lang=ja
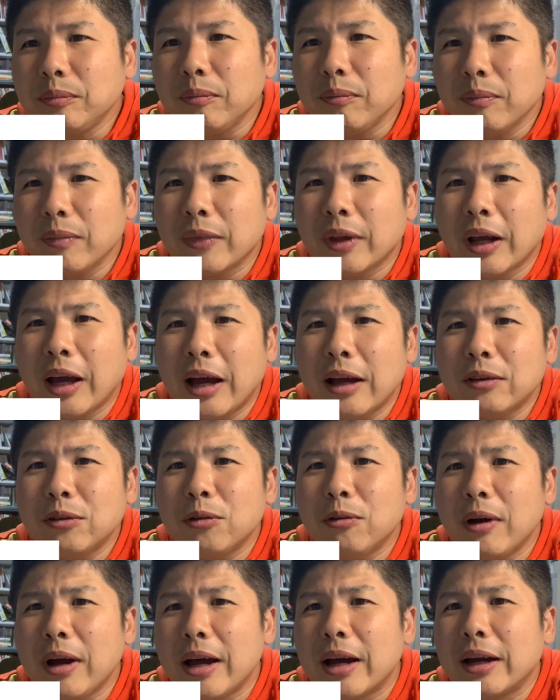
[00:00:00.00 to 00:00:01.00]
うん、あと
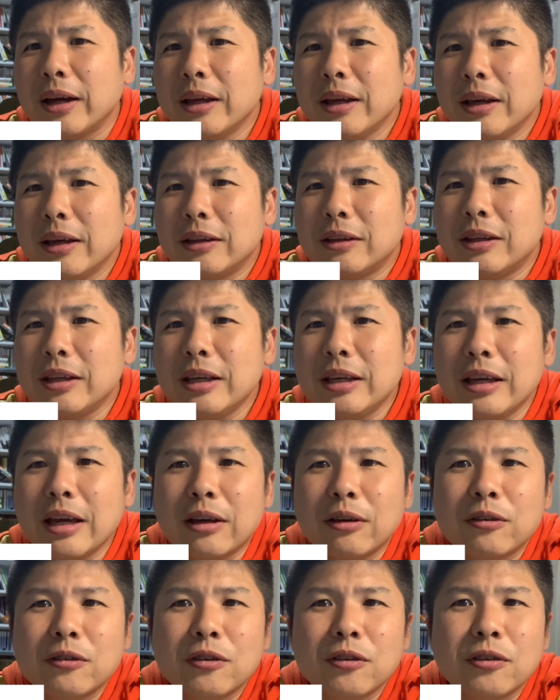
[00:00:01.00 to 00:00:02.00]
は、
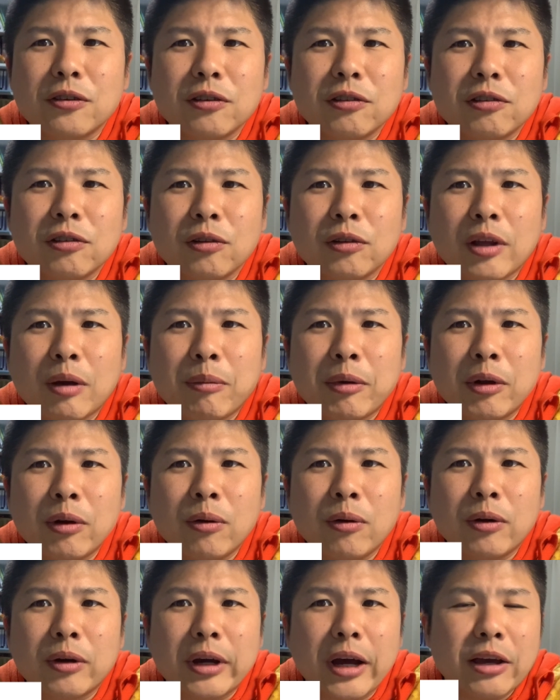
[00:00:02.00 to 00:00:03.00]
DX 推進のため
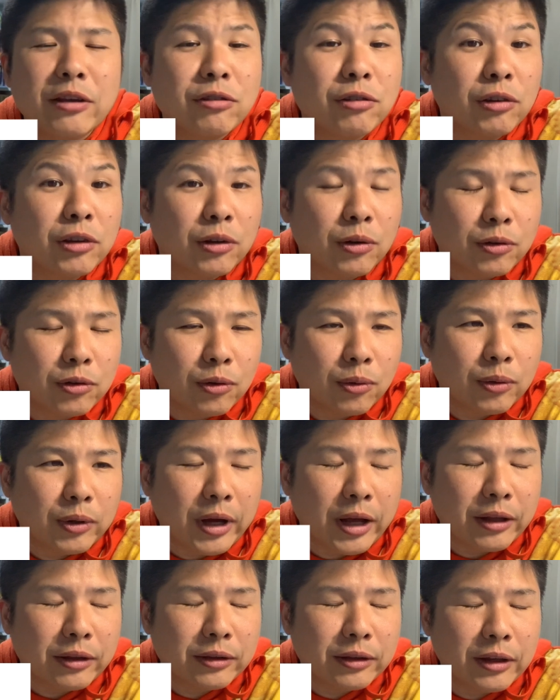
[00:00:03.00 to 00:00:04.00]
の外注費の増
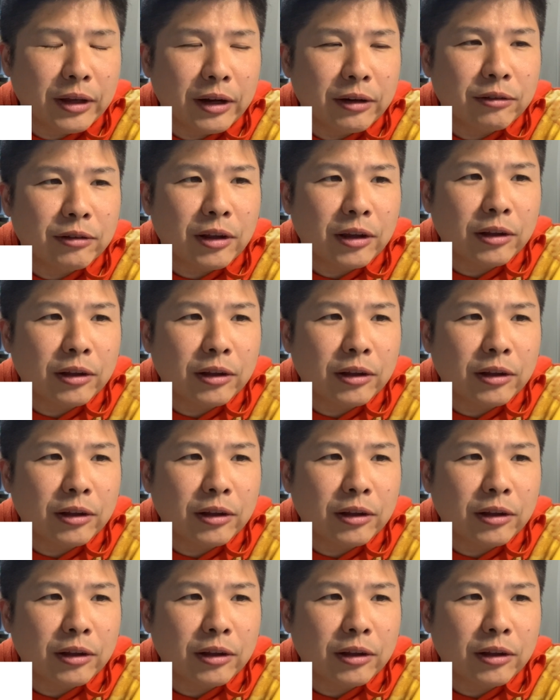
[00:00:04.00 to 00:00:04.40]
加ってあるんだ